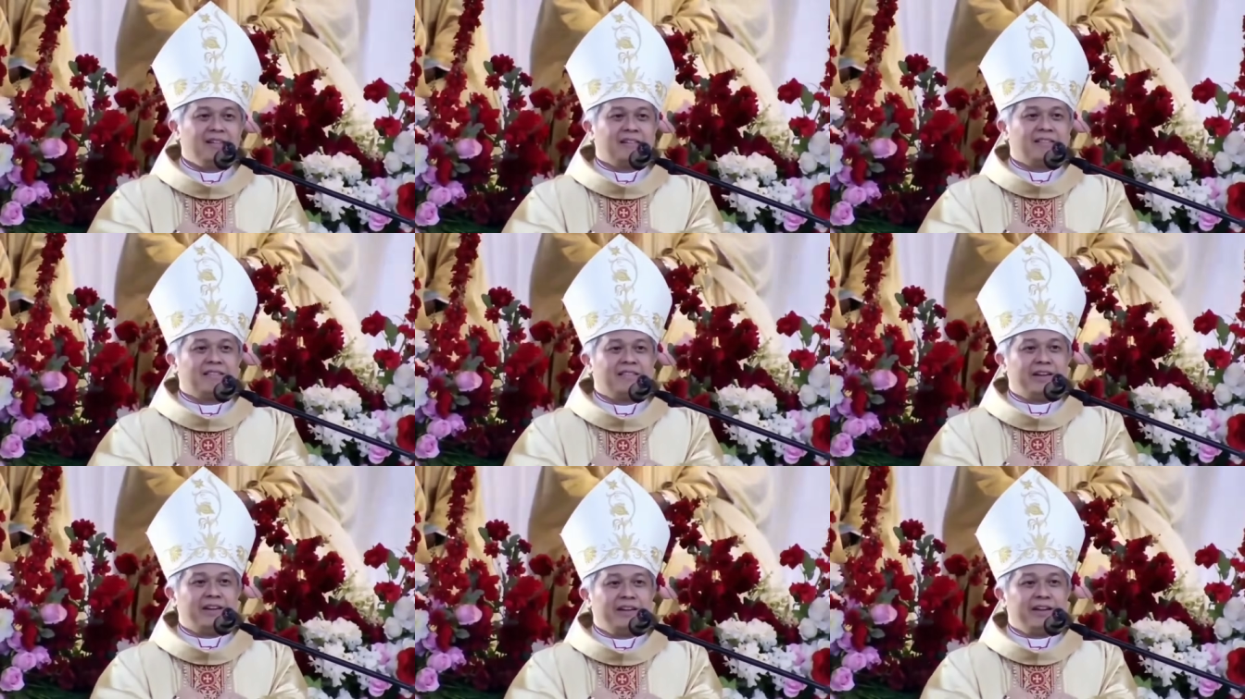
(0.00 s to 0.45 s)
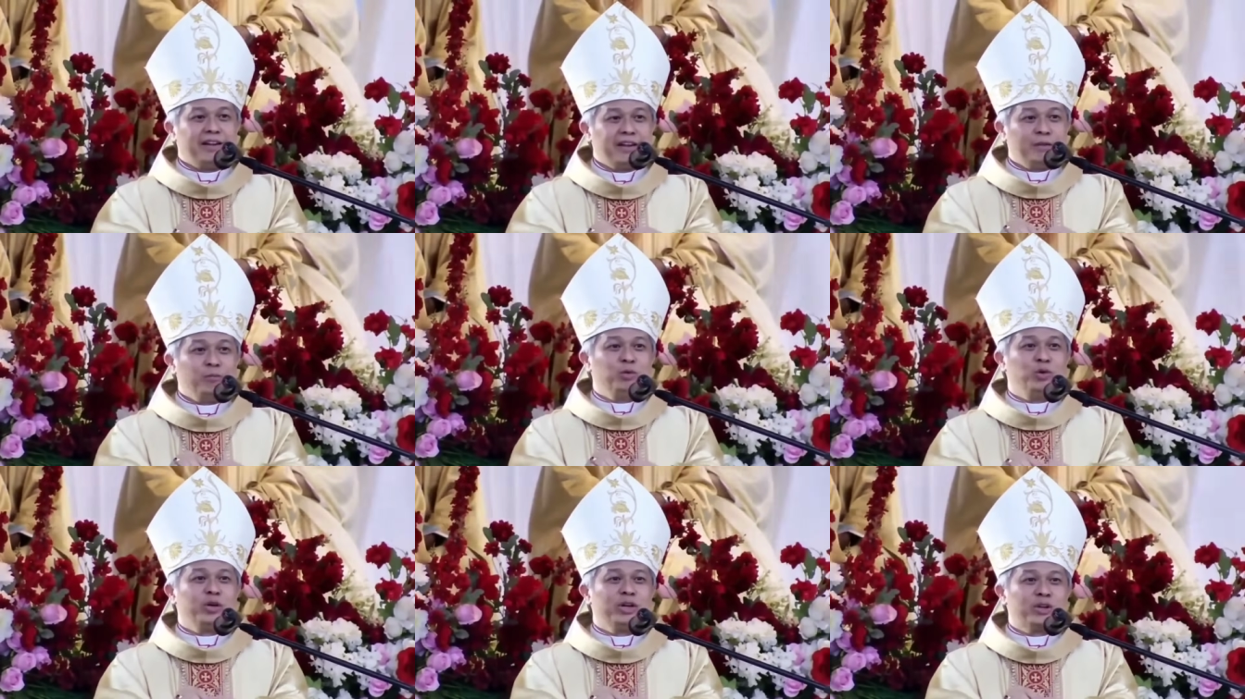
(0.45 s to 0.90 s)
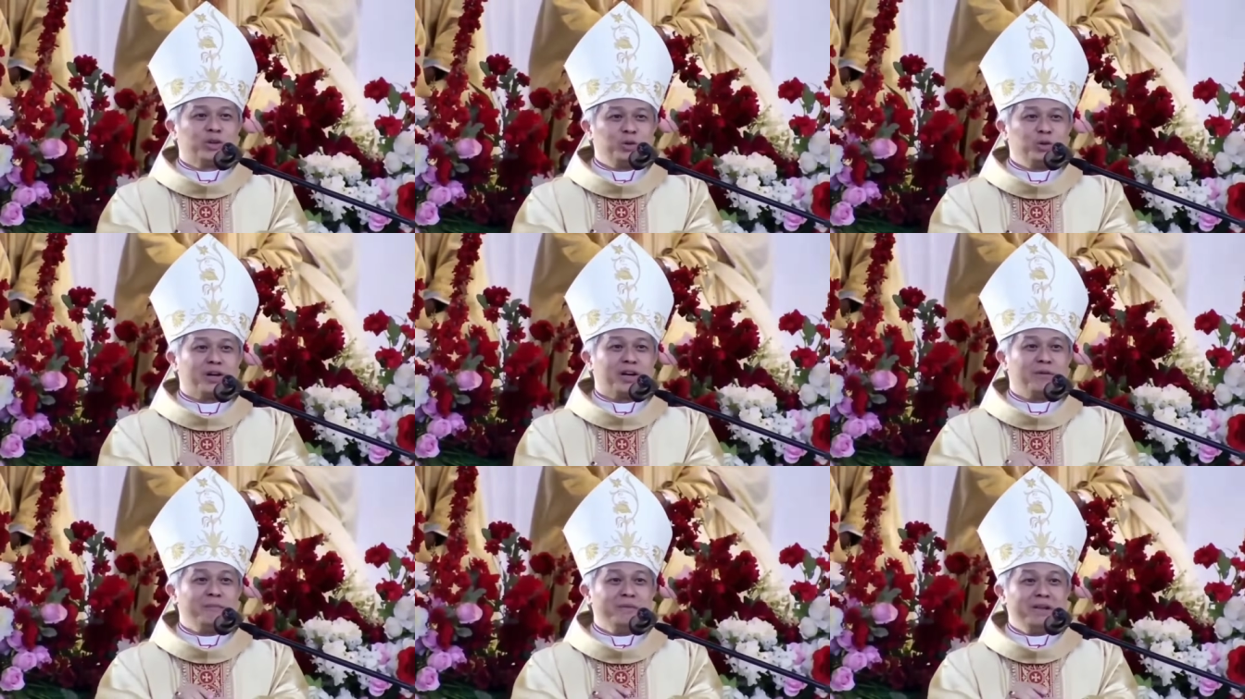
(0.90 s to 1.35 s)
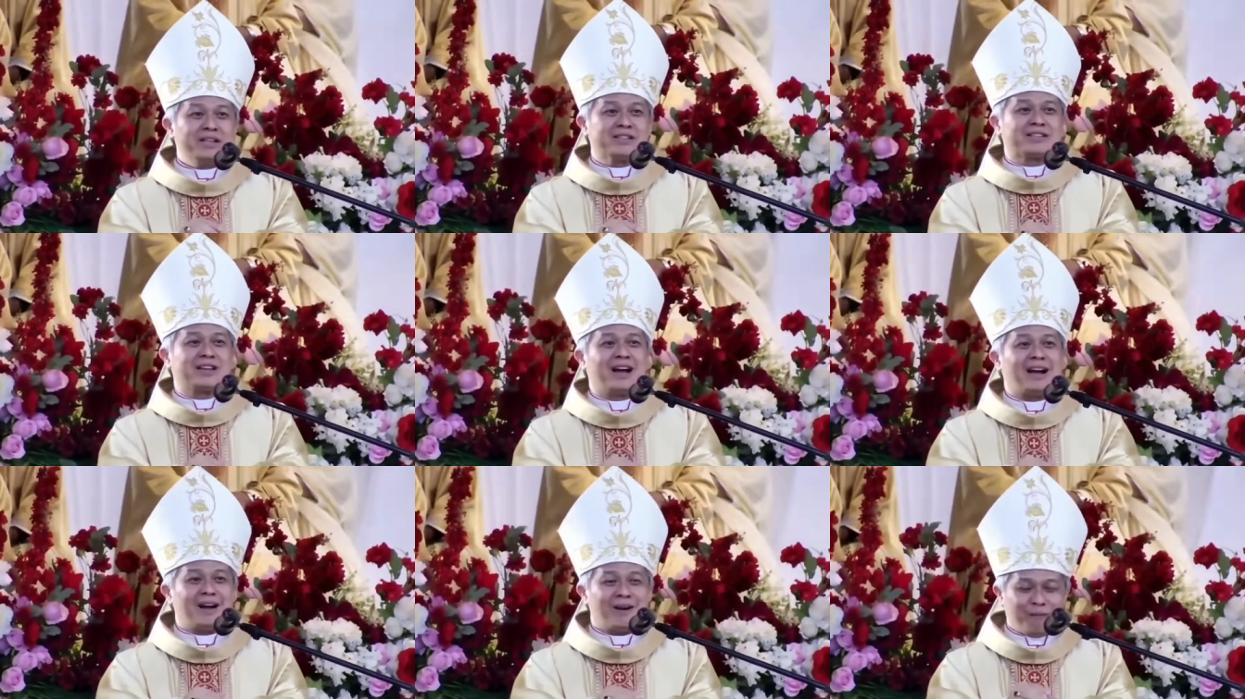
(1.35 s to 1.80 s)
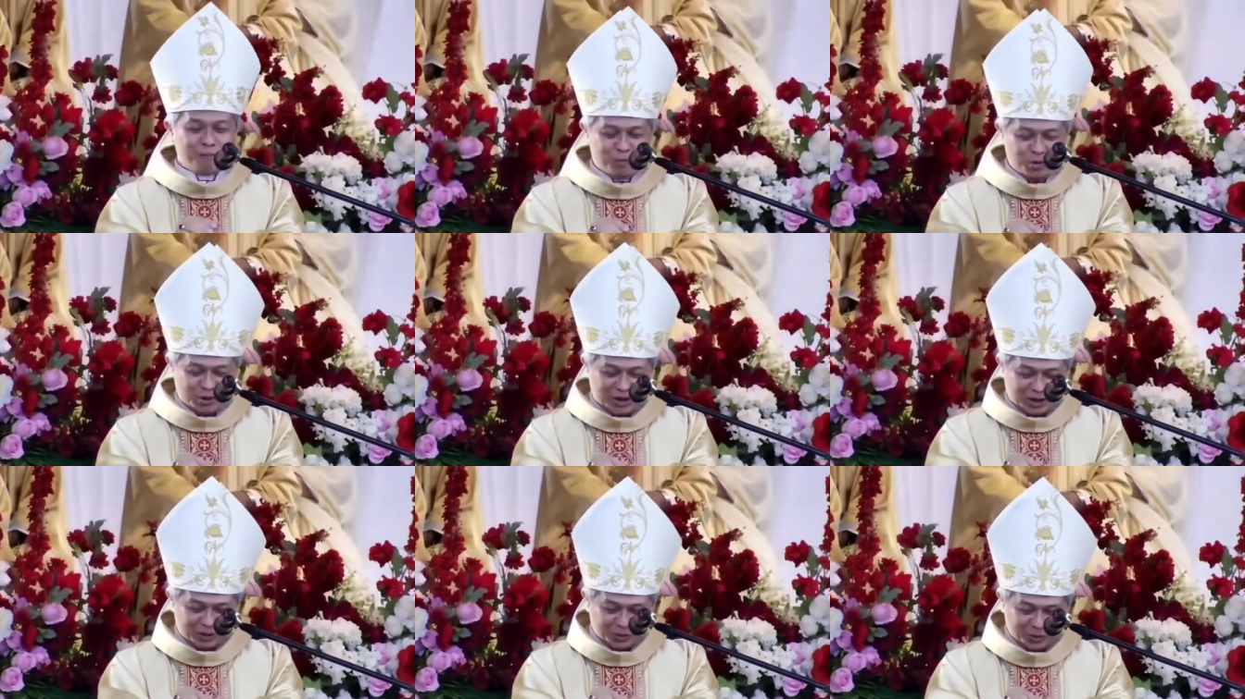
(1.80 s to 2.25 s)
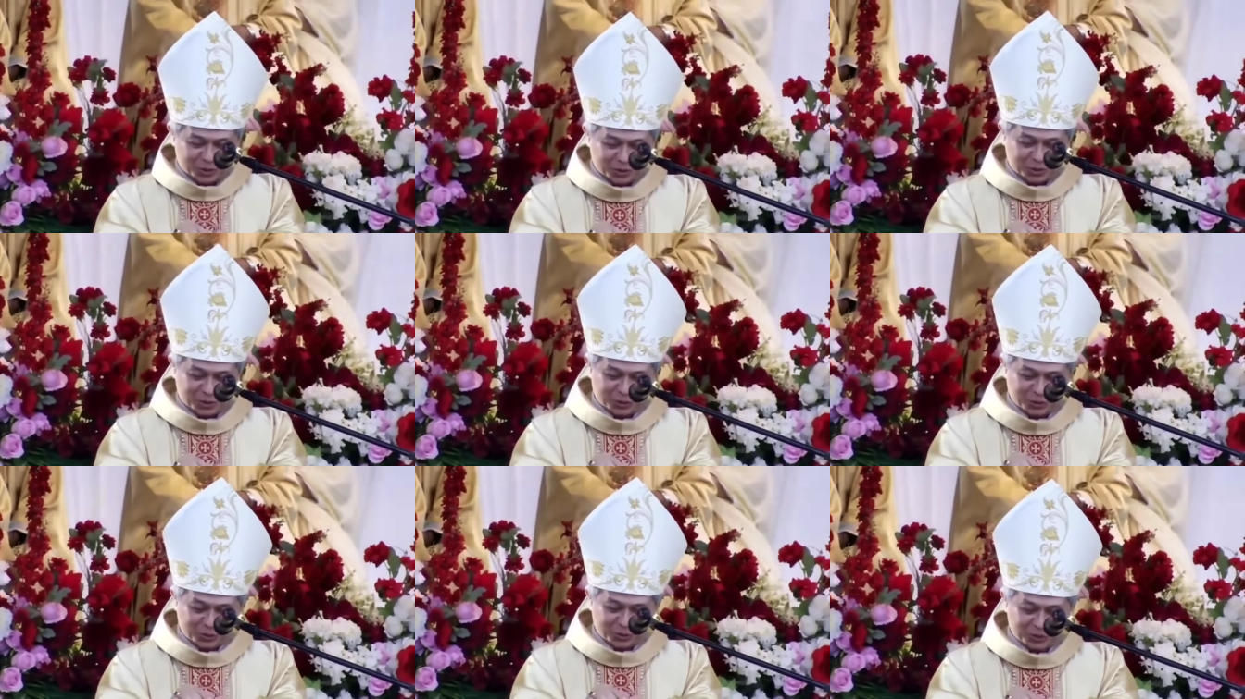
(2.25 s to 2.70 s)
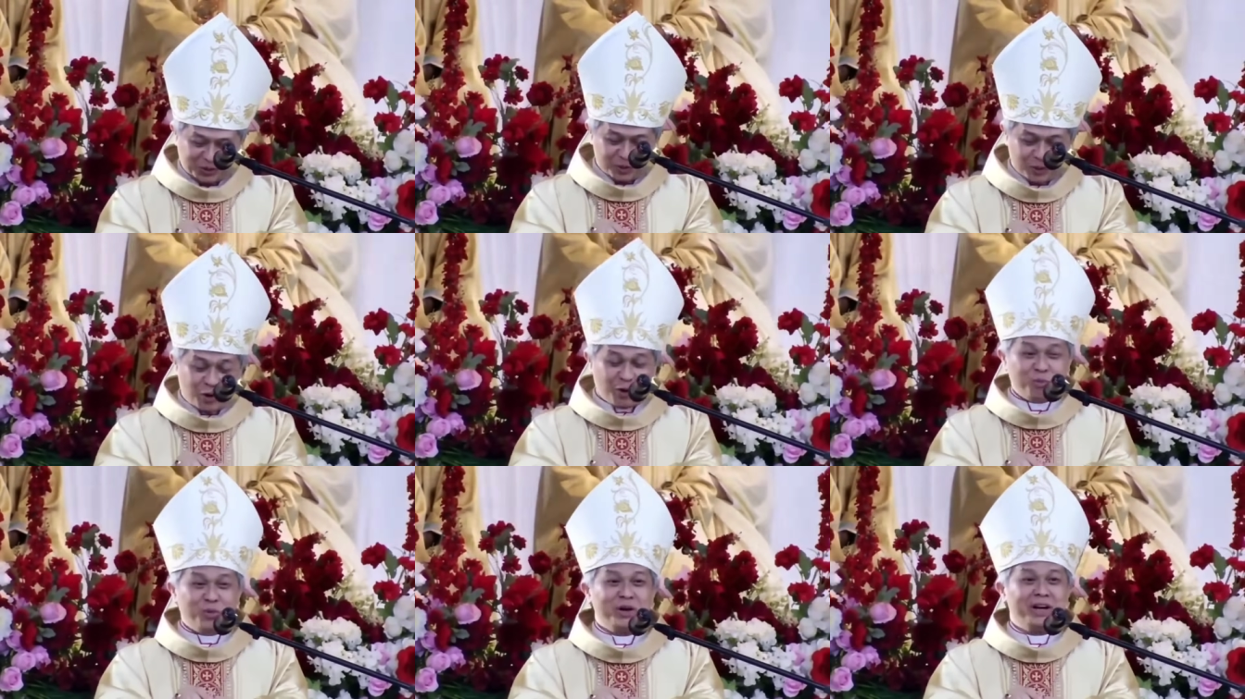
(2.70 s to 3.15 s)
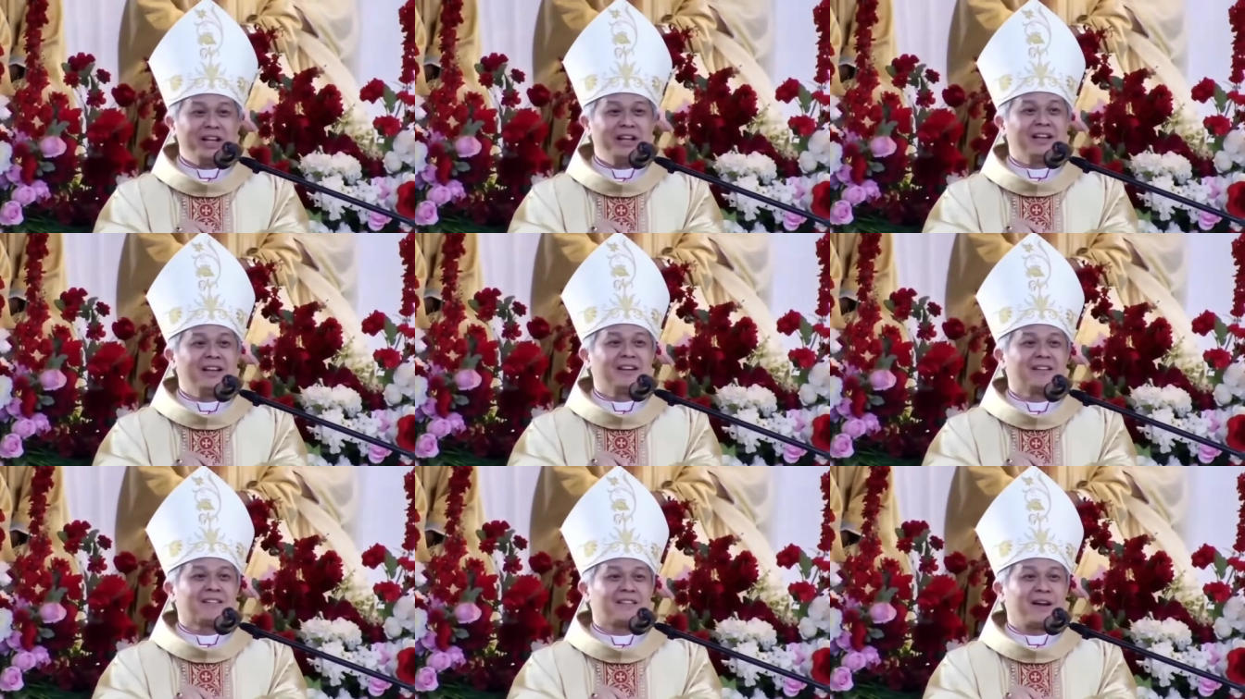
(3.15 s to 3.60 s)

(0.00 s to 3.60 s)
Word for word: Jadi ibu itu ke misa bukan untuk komuni